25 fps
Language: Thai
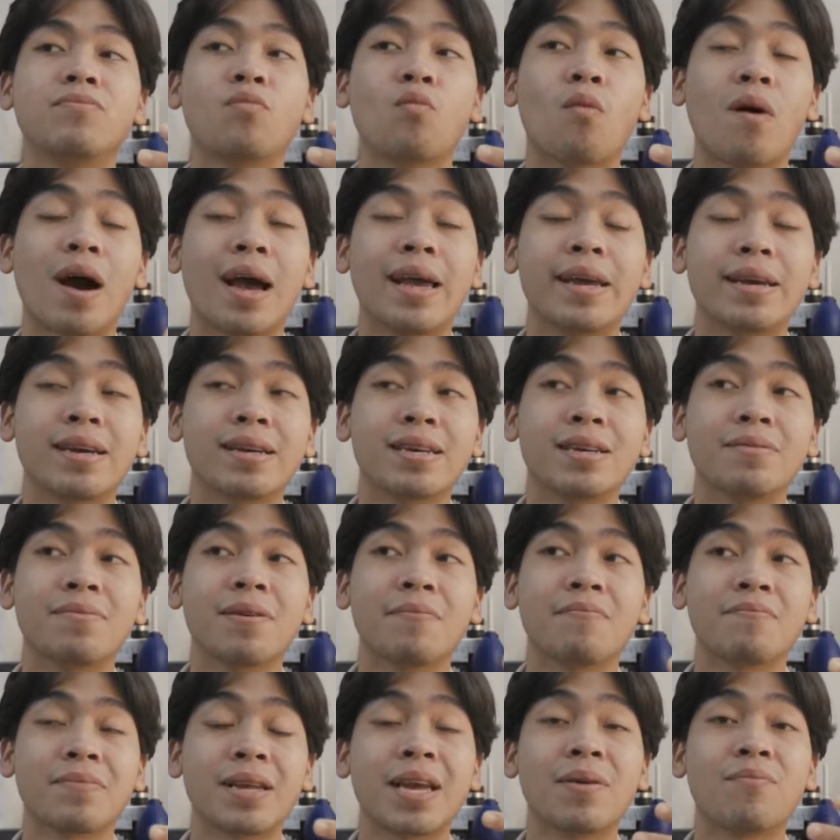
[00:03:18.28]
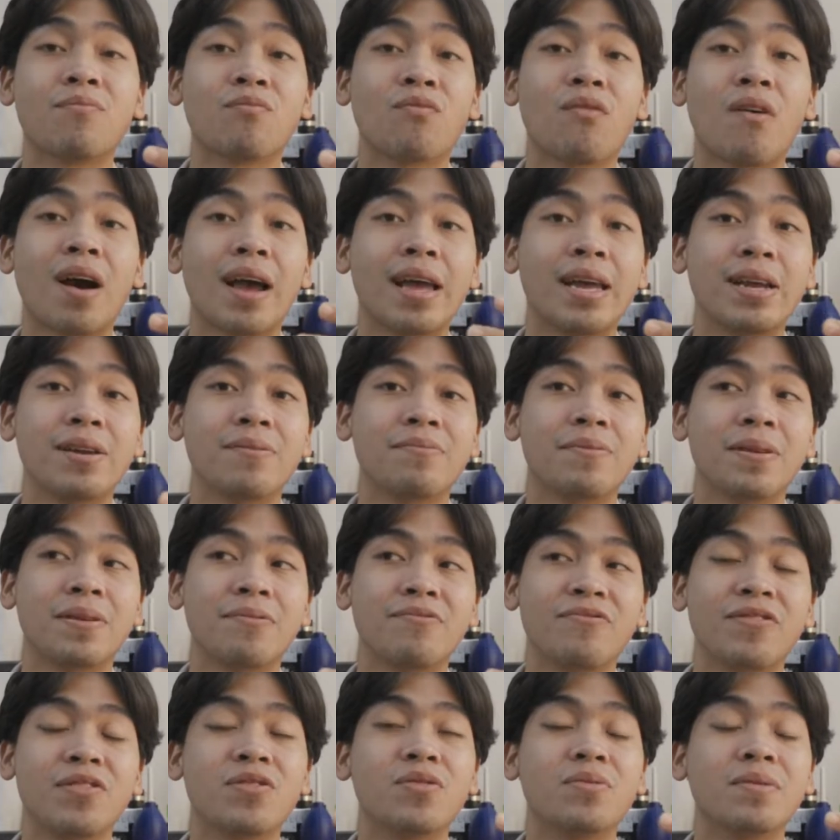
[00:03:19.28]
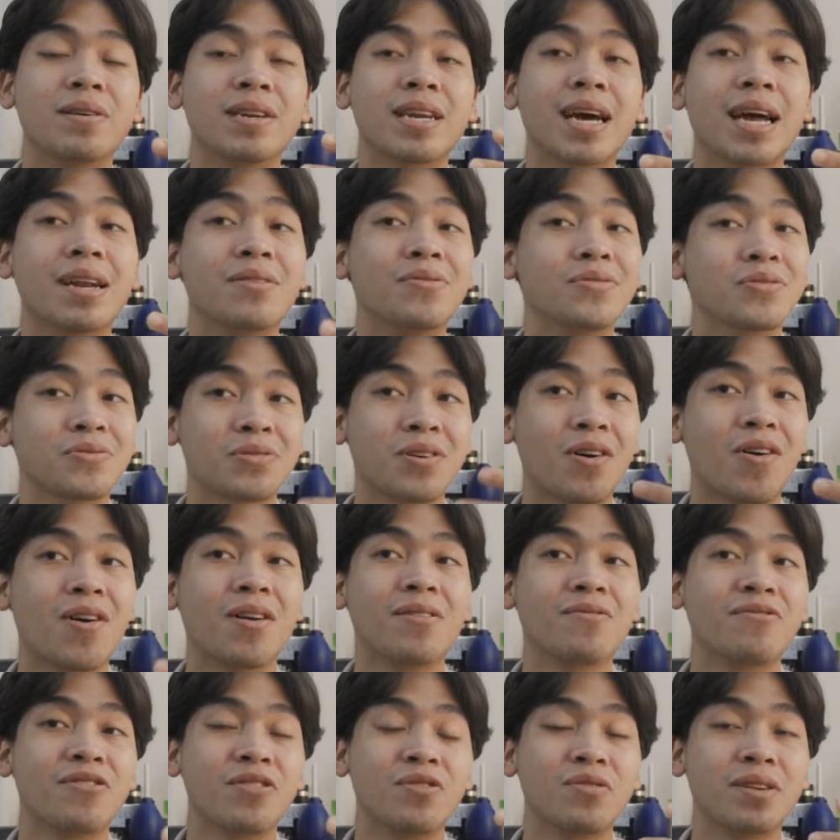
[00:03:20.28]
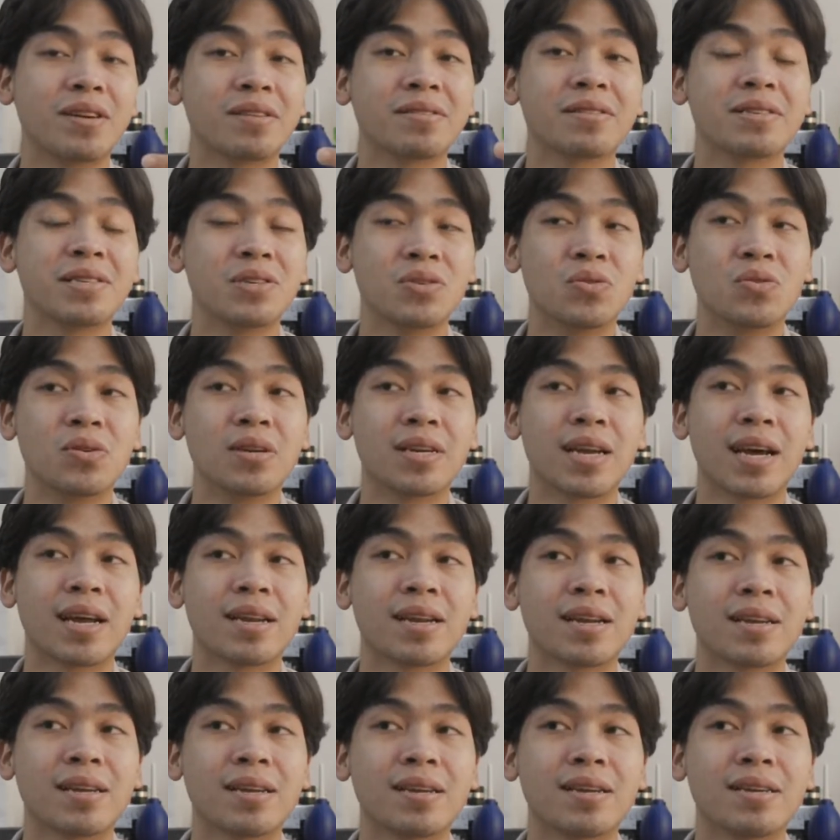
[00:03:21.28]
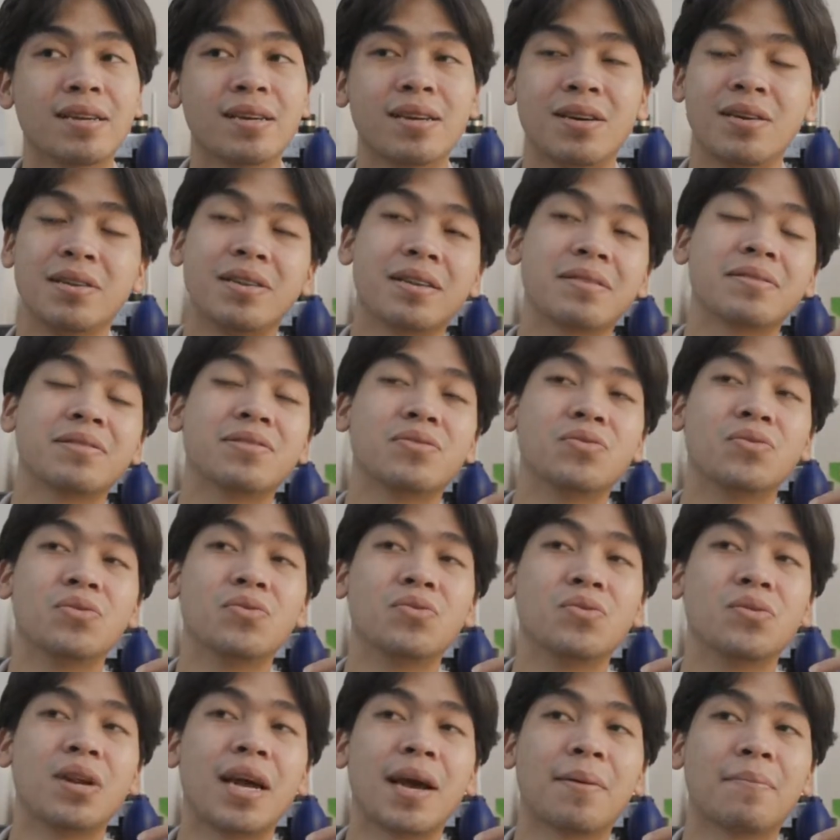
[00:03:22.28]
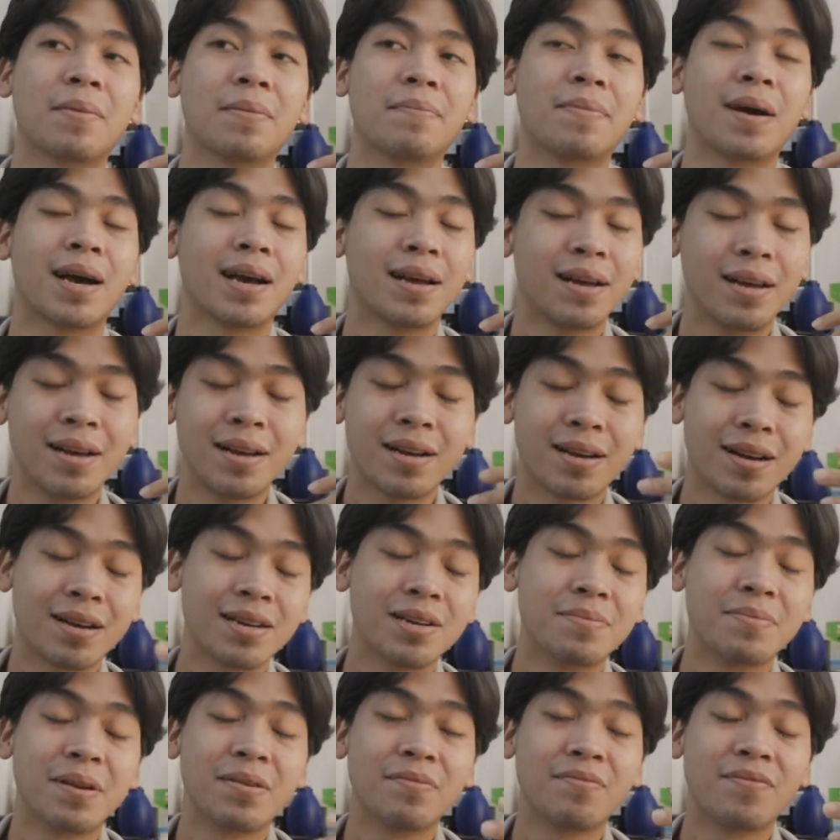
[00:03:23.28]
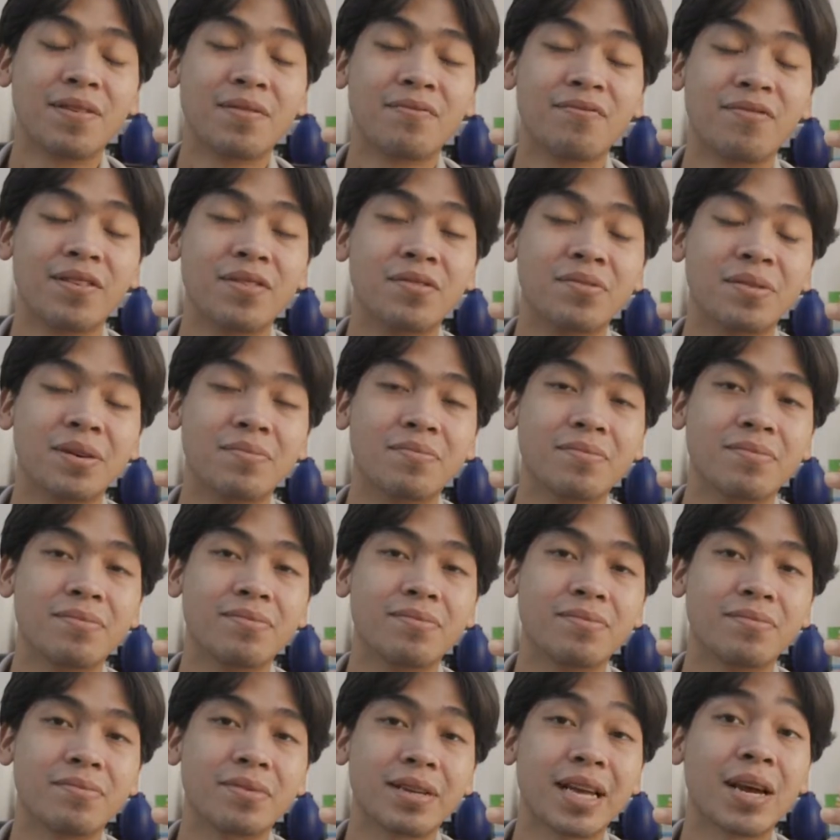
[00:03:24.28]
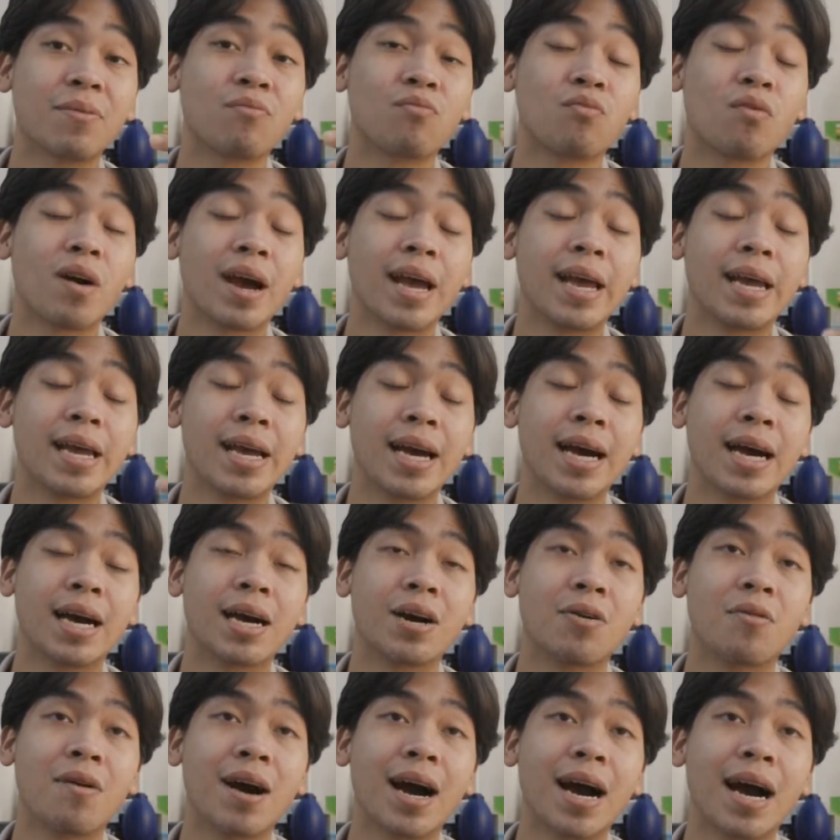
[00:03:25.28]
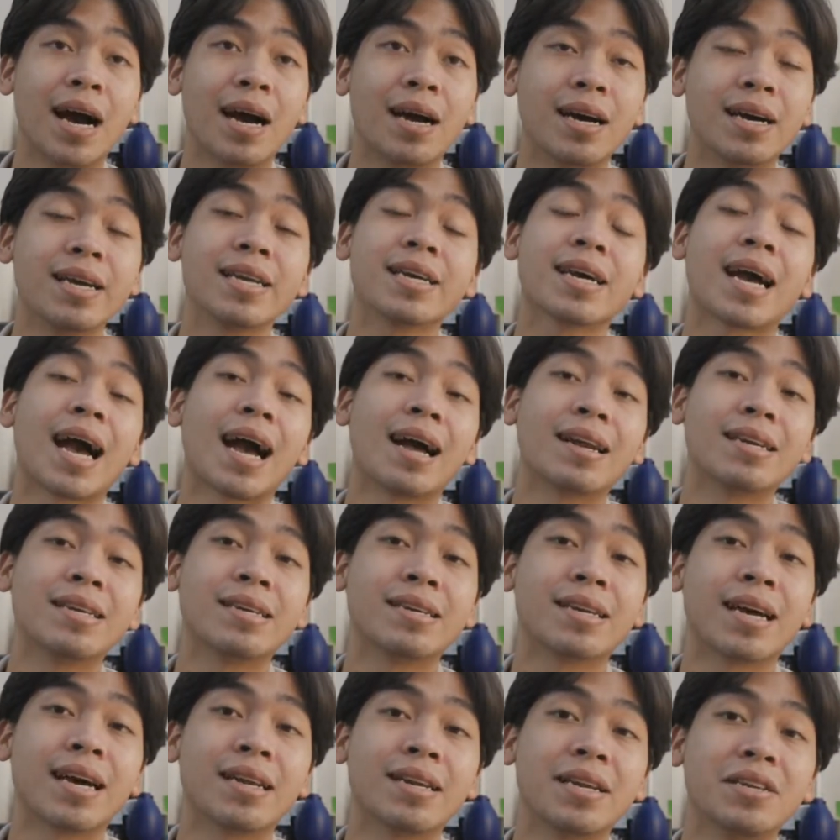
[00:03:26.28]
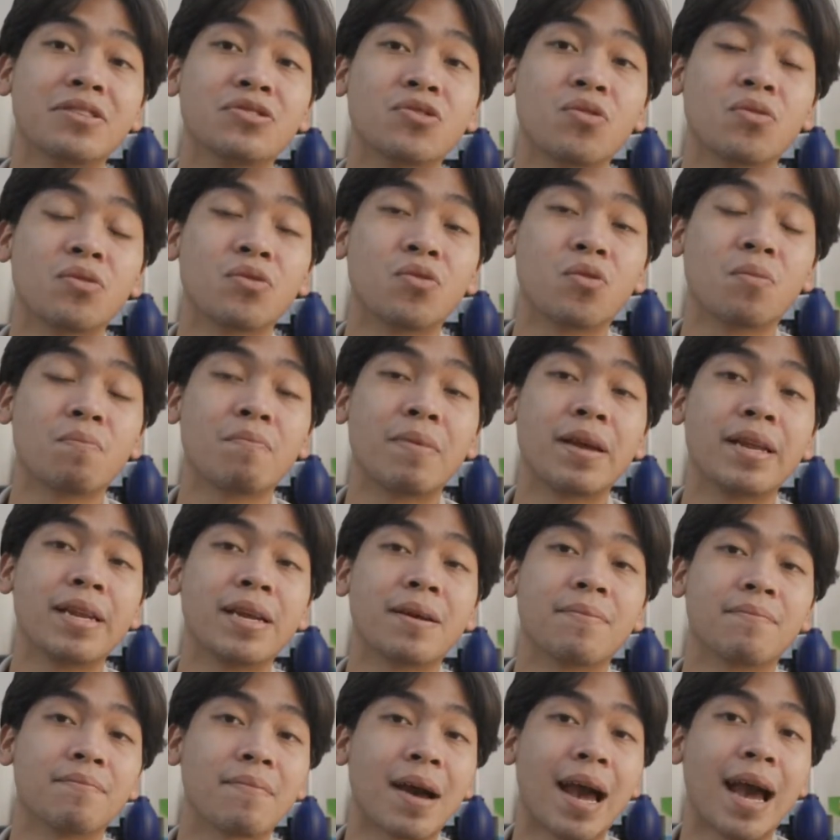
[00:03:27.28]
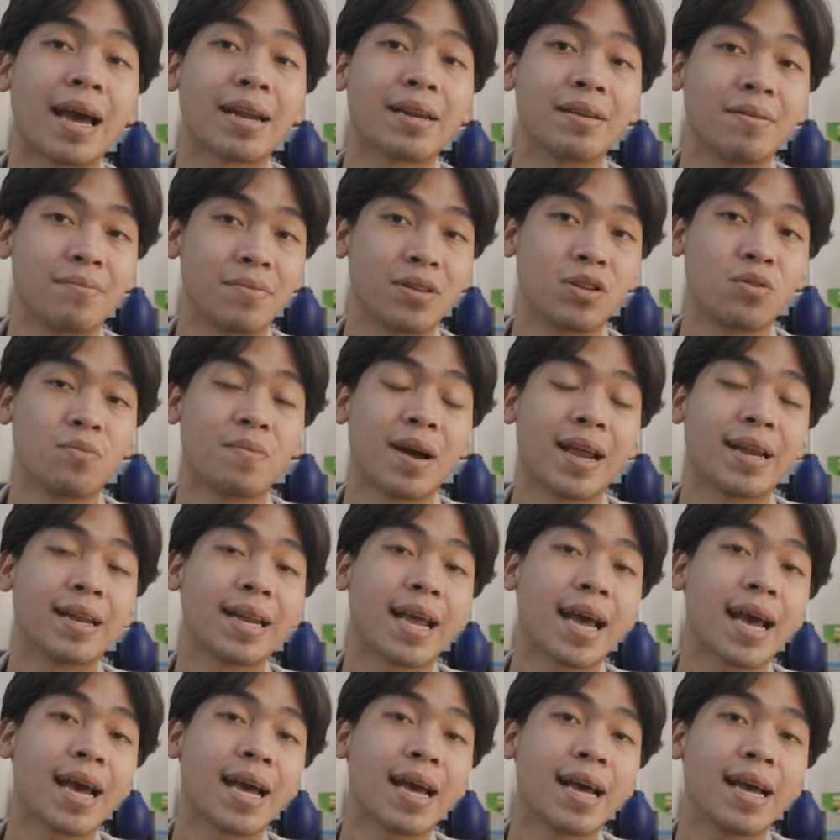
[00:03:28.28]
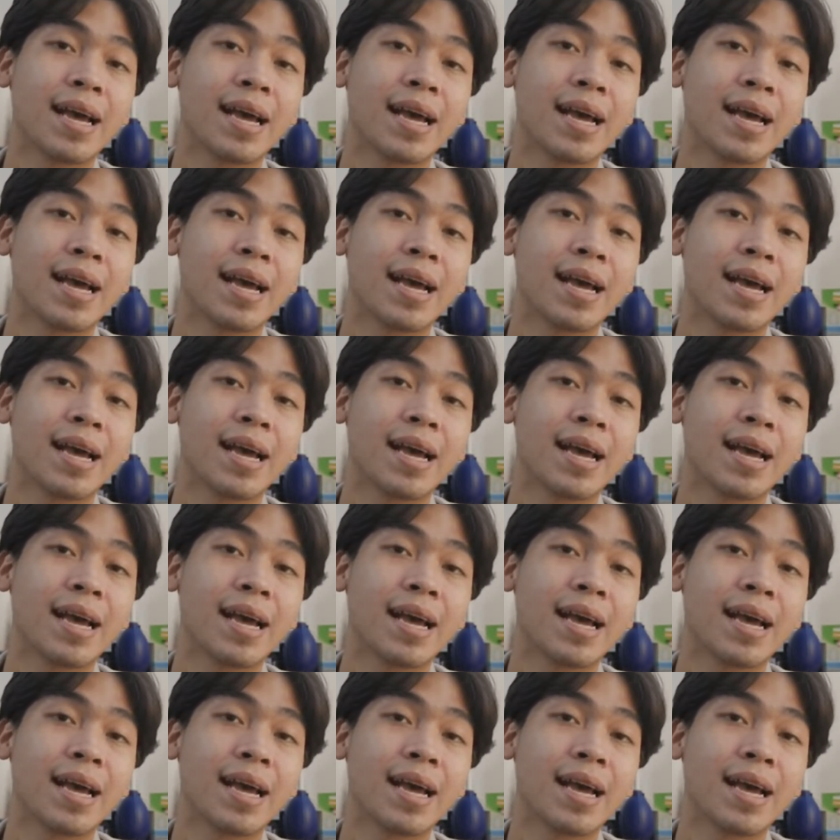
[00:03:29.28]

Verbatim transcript: ไว้ก็คือแบบเก็บไว้เป็นฟิลเหมือนอนุสรณ์ฟิลหนังสือรุ่นอะเอ้ยหนังสือรุ่นดูแรงไปปะก็คือเป็นแบบฟิลแบบเก็บไว้อะว่าไอ้ครั้งหนึ่งอะในช่วงยุคปีหนึ่งแปดถึงปัจจุบันเนี้ย